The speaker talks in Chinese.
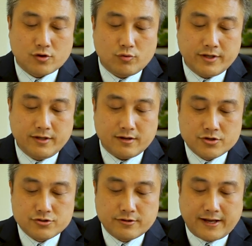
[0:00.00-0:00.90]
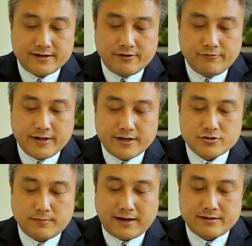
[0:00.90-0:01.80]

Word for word: 规定，事在人为，是吧？